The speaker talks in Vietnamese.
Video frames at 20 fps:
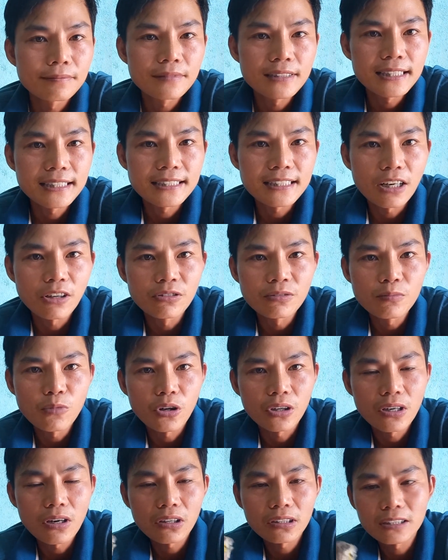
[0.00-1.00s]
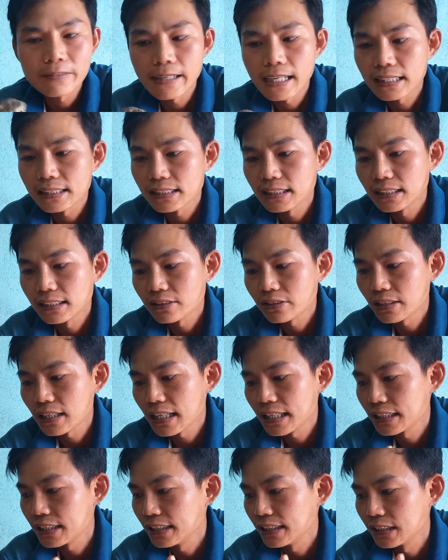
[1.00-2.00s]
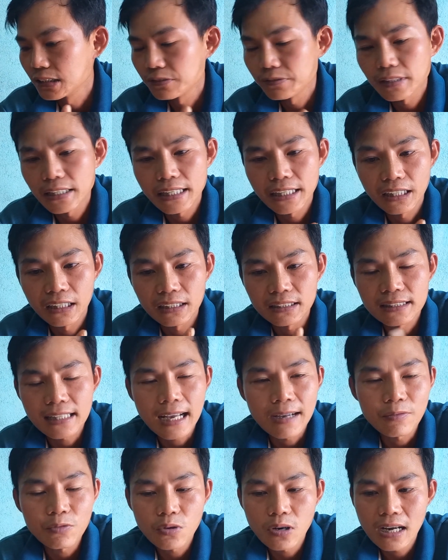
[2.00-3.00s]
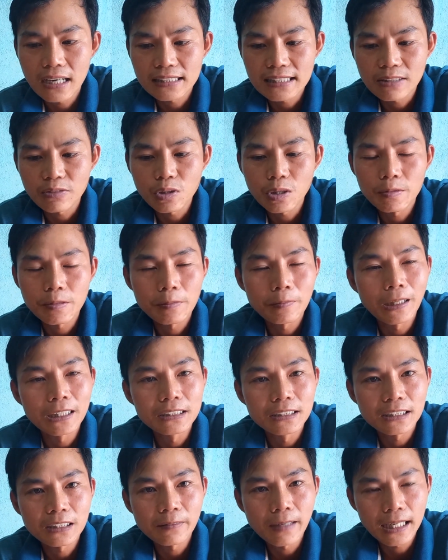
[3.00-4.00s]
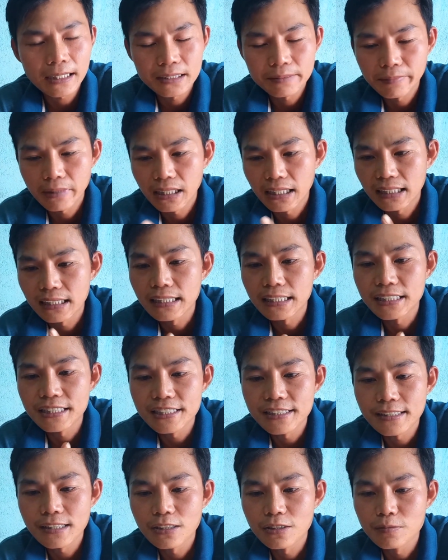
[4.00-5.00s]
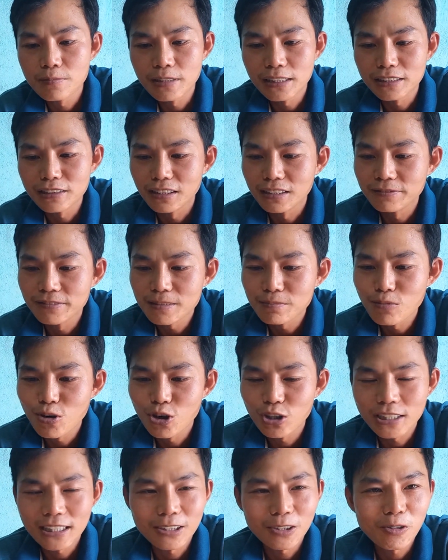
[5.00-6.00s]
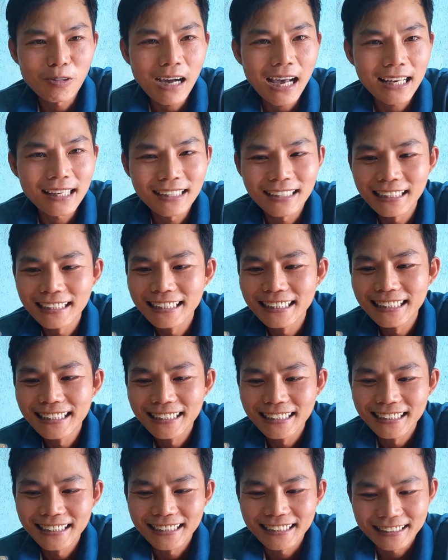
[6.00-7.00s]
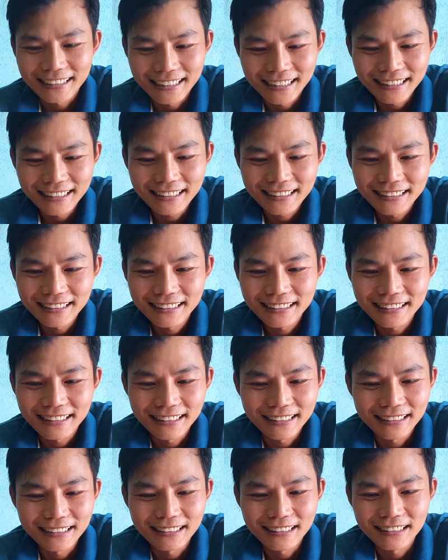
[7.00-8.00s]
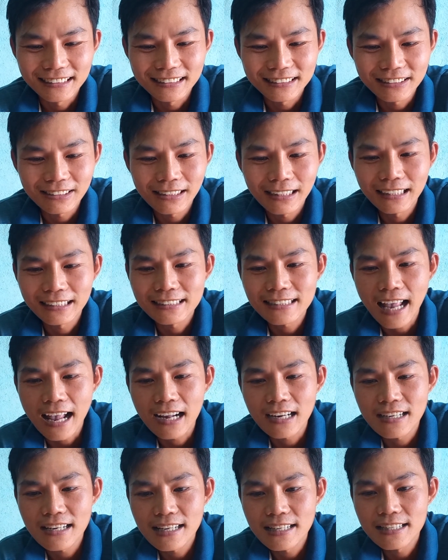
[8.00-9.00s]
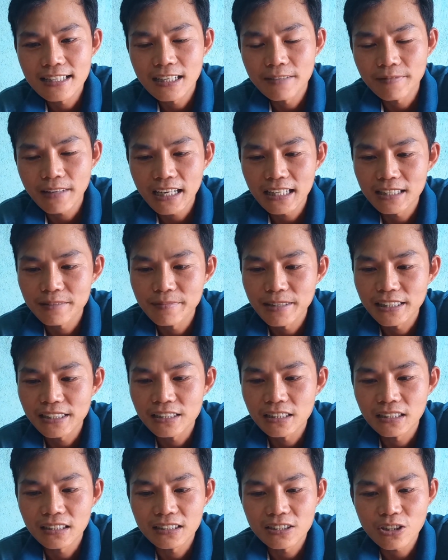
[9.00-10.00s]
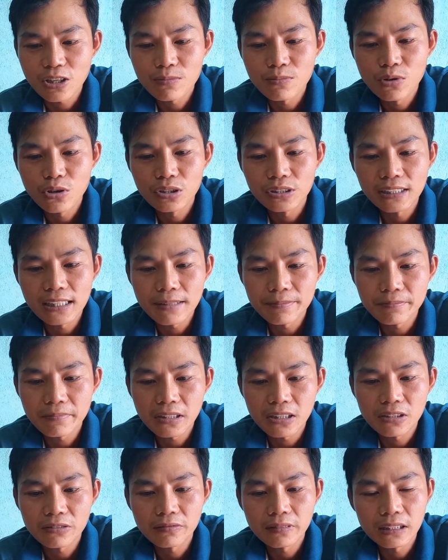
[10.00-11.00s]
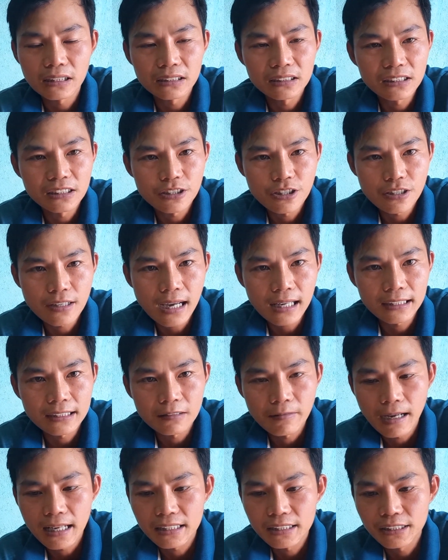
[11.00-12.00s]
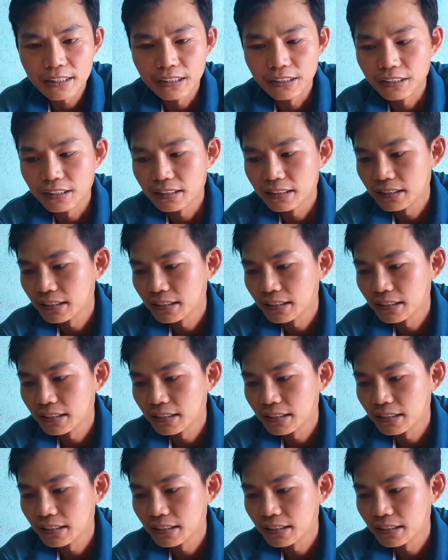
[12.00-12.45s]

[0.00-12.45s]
xì trống bổi non các bạn. Con này thì nó về sáng qua, sáng qua mình bẫy được các bạn, mà đến chiều mình vứt mồi thì nó không ăn. Đấy, à, sáng đến trưa hôm nay thì mình cho mồi tiếp mà nó vẫn chưa ăn các bạn thì